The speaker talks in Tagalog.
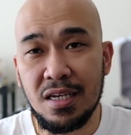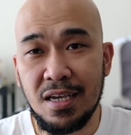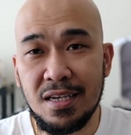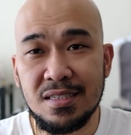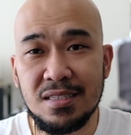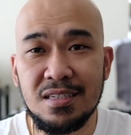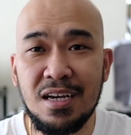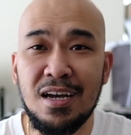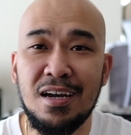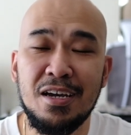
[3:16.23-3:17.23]
is
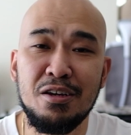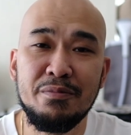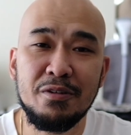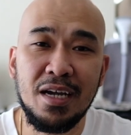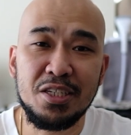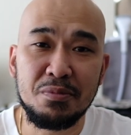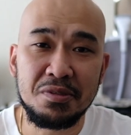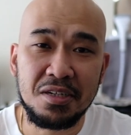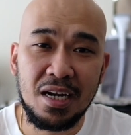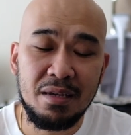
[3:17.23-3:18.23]
uh, I hope you guys
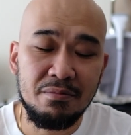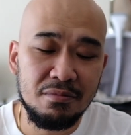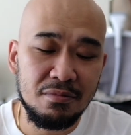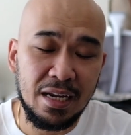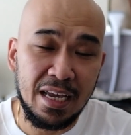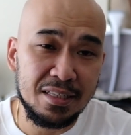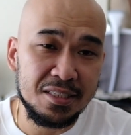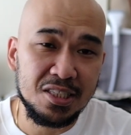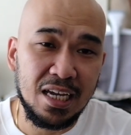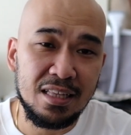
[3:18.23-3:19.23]
subscribe, like
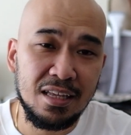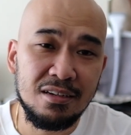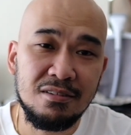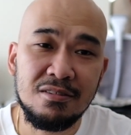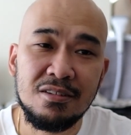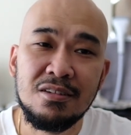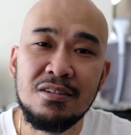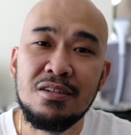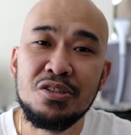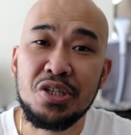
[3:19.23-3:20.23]
this channel,
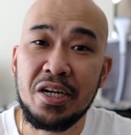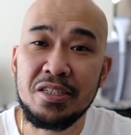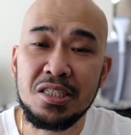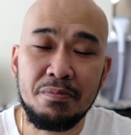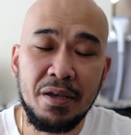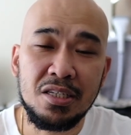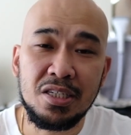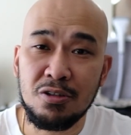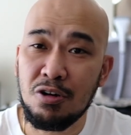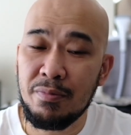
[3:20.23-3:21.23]
share this page,
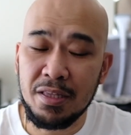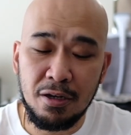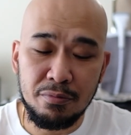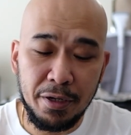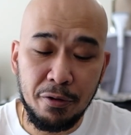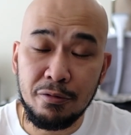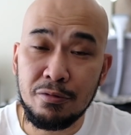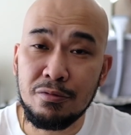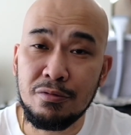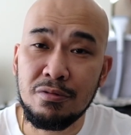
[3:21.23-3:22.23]
and comment down below
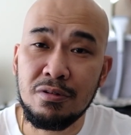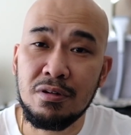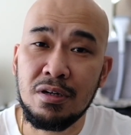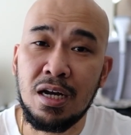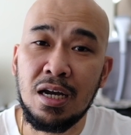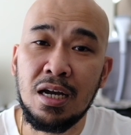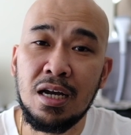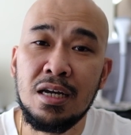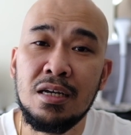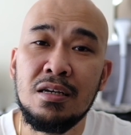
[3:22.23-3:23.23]
kung uh,
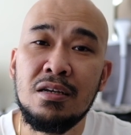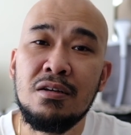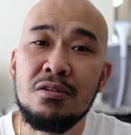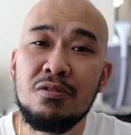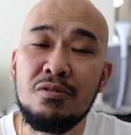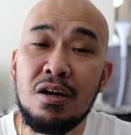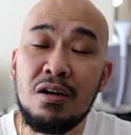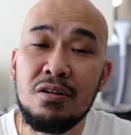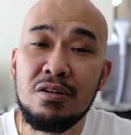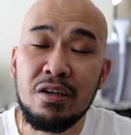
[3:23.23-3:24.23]

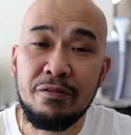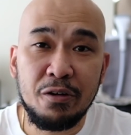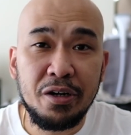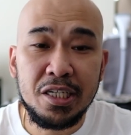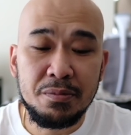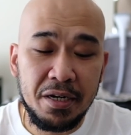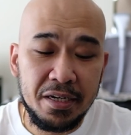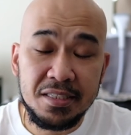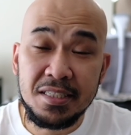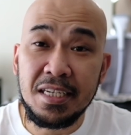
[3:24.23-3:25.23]
kung if you're
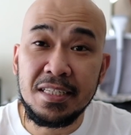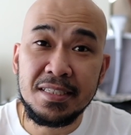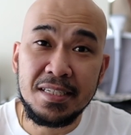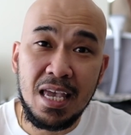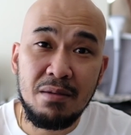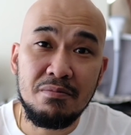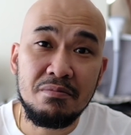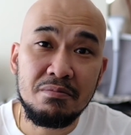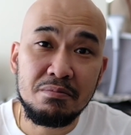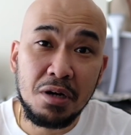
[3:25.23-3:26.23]
experiencing the same
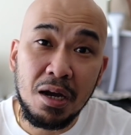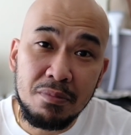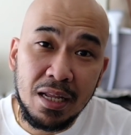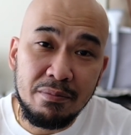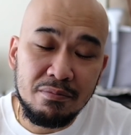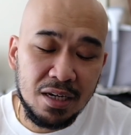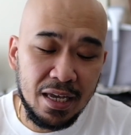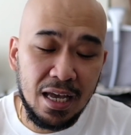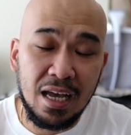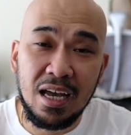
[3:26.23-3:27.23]
problem
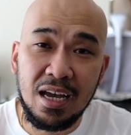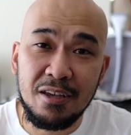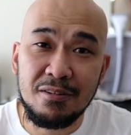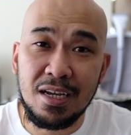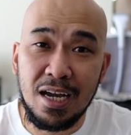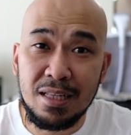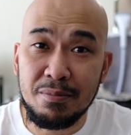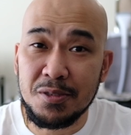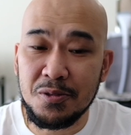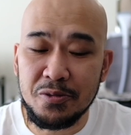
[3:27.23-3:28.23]
kaya kayo naghahanap
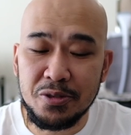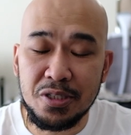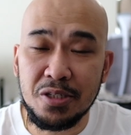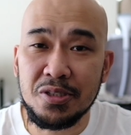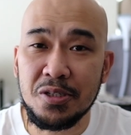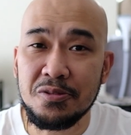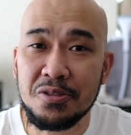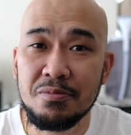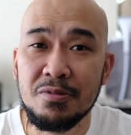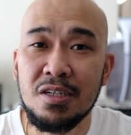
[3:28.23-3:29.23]
ng solution dito sa
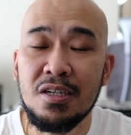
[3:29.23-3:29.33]
YouTube.